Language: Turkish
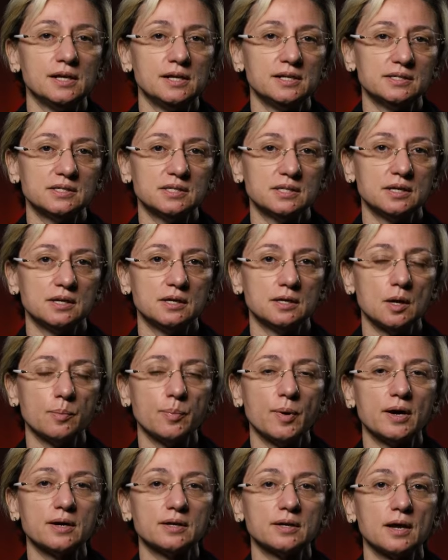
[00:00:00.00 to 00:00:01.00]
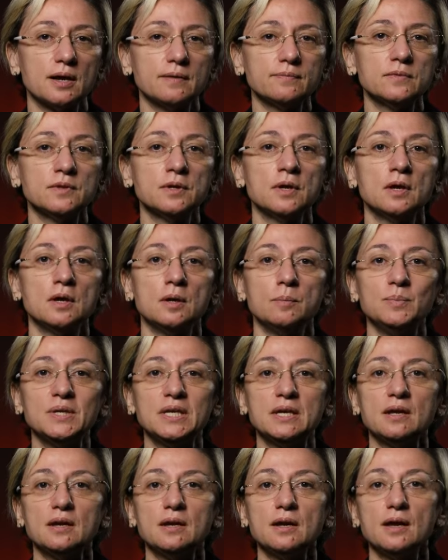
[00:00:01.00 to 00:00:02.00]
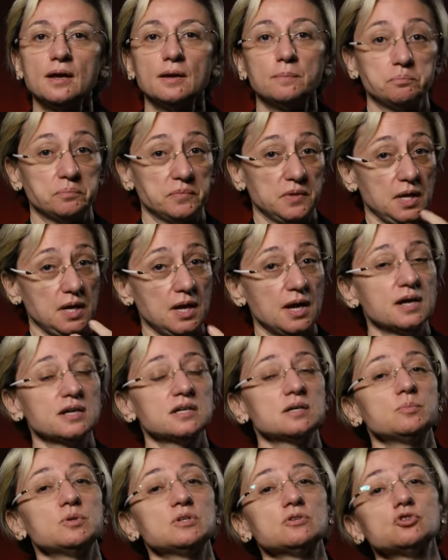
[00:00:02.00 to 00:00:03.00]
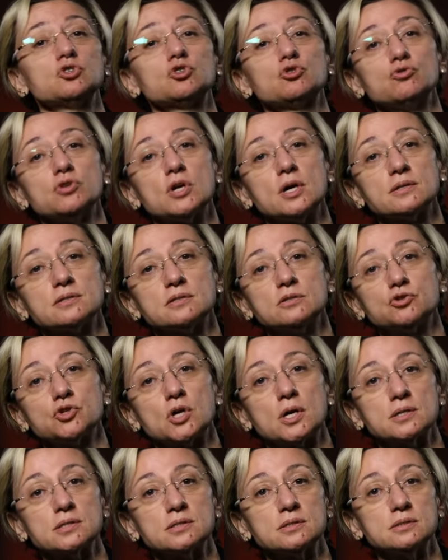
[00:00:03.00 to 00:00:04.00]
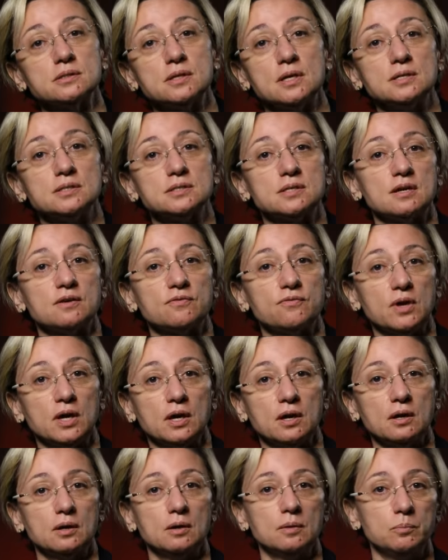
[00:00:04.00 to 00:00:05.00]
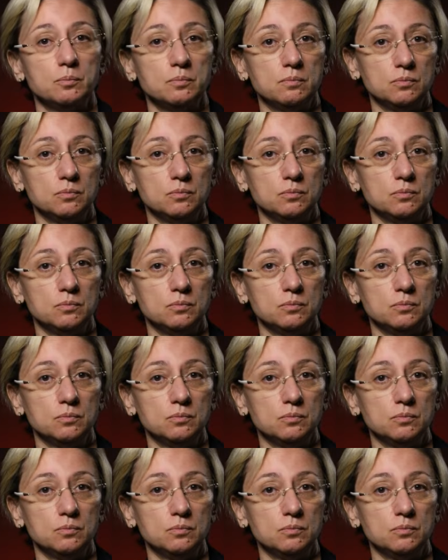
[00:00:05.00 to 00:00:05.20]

analizi yaparken bir kere eğer ki bir iş dünyası içerisindeysek ve